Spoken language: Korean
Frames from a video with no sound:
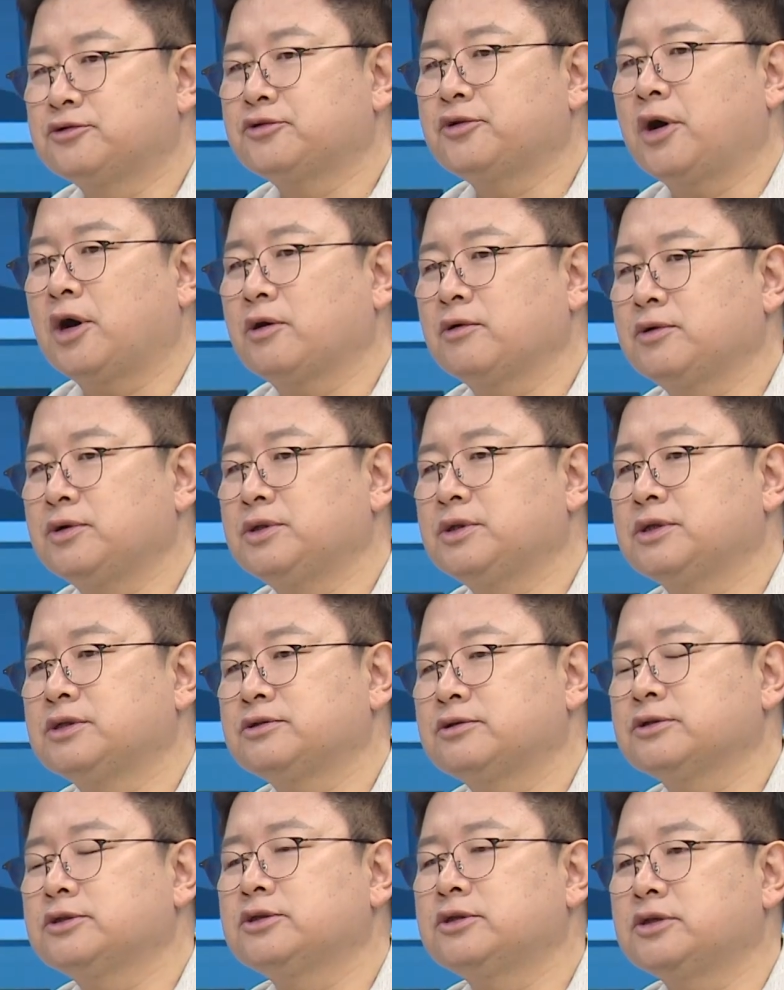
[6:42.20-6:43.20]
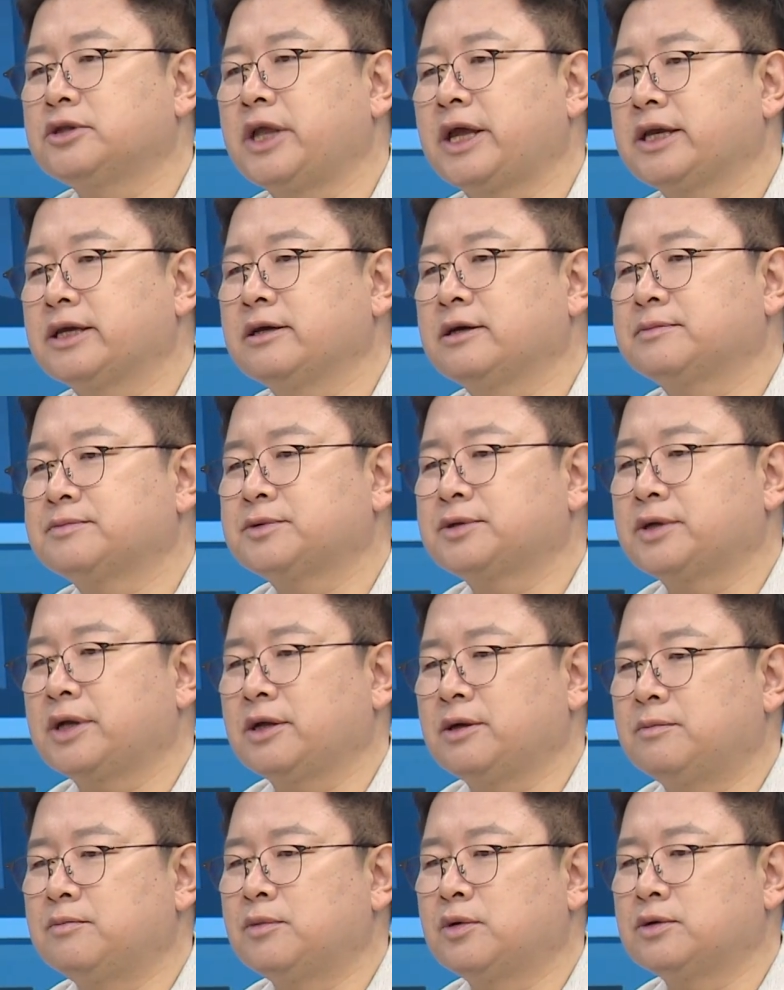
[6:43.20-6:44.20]
주도하고 있는 수출
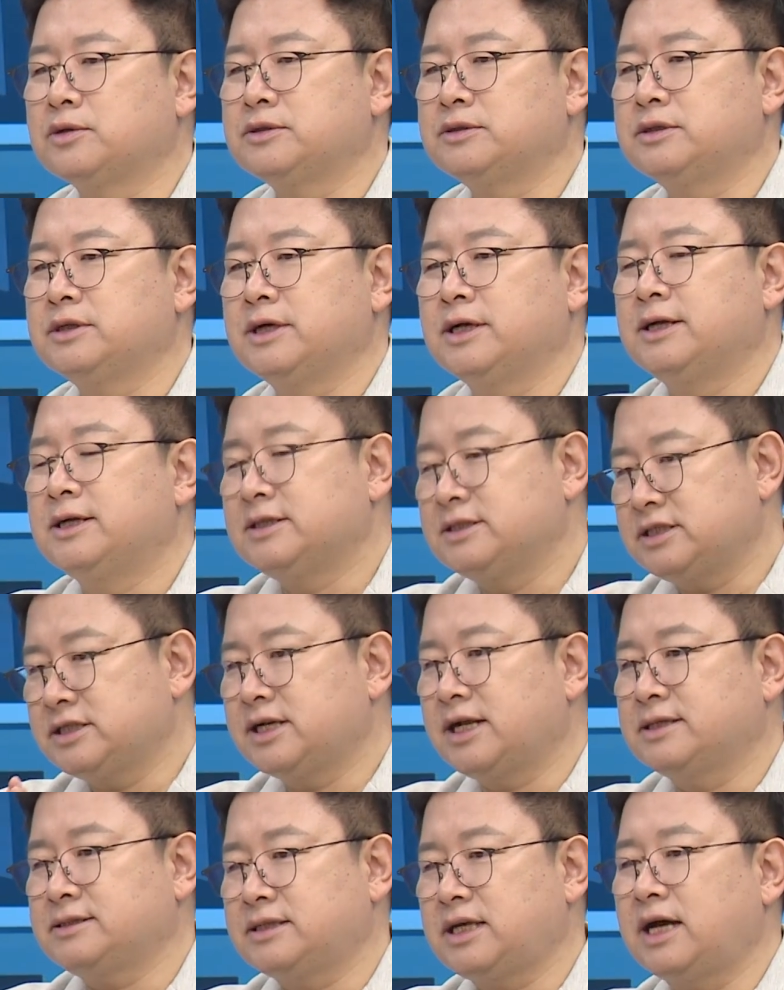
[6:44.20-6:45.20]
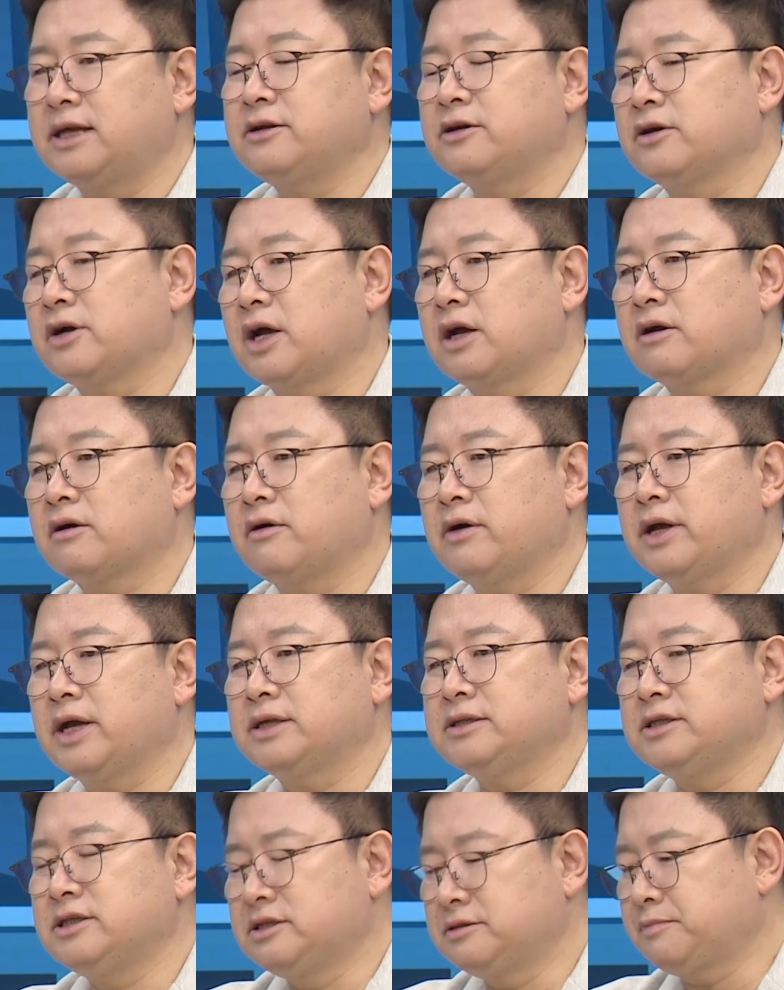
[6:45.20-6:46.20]
대기업들의 연봉은 지난 4년간 거의
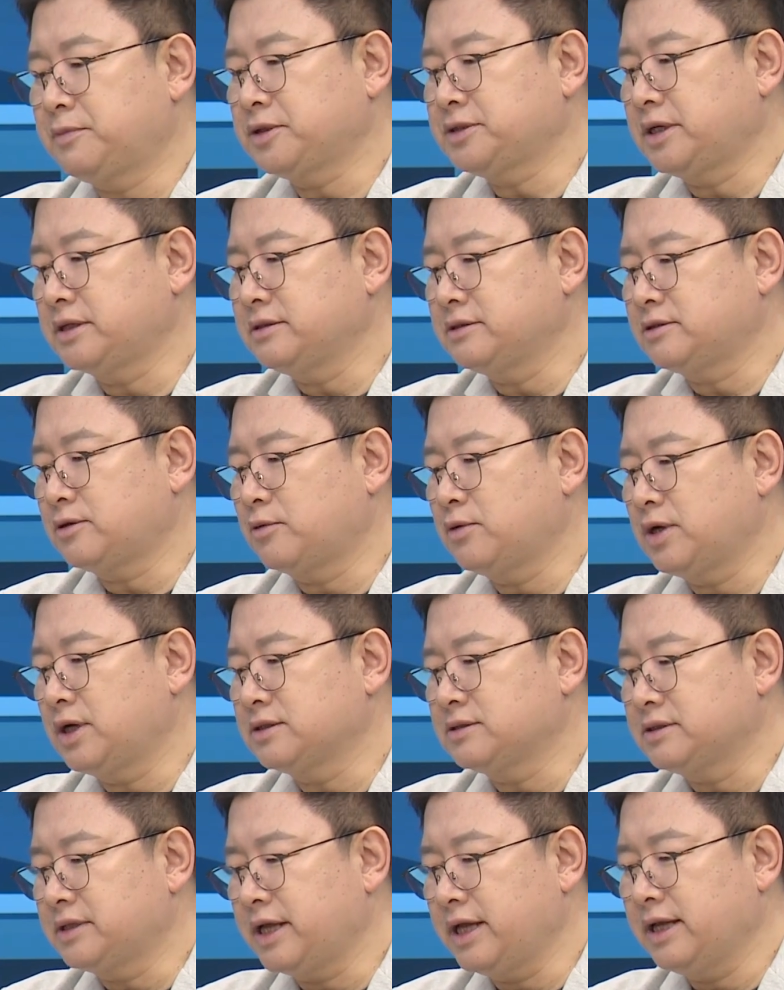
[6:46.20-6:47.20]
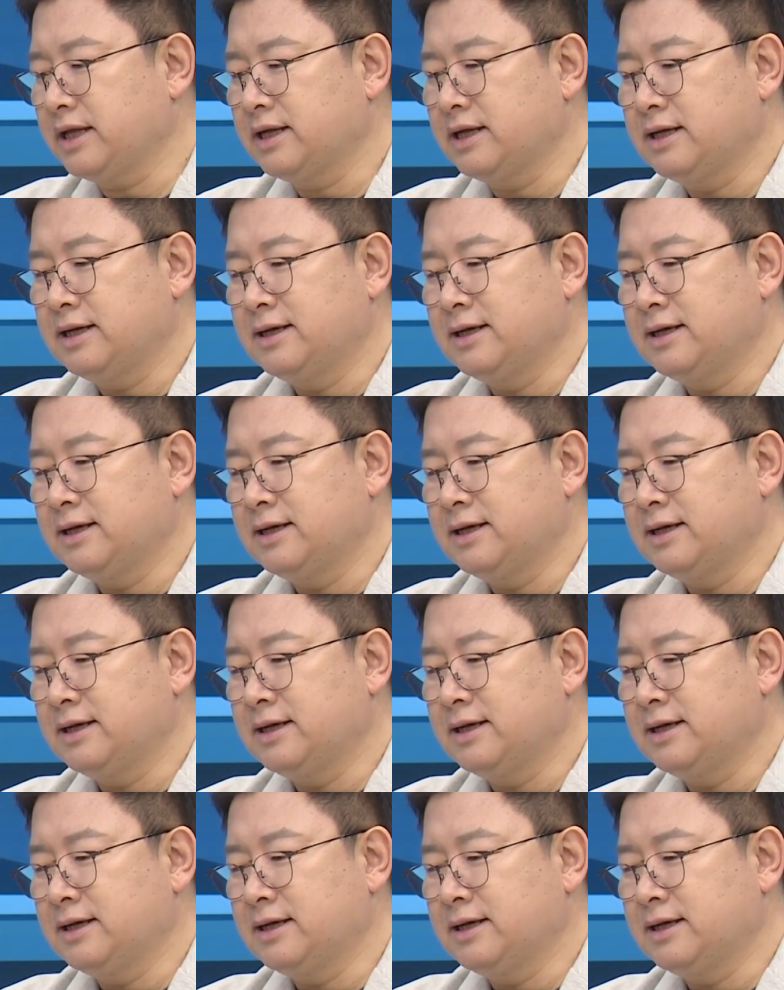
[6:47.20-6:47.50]
한 20% 이상 올랐는데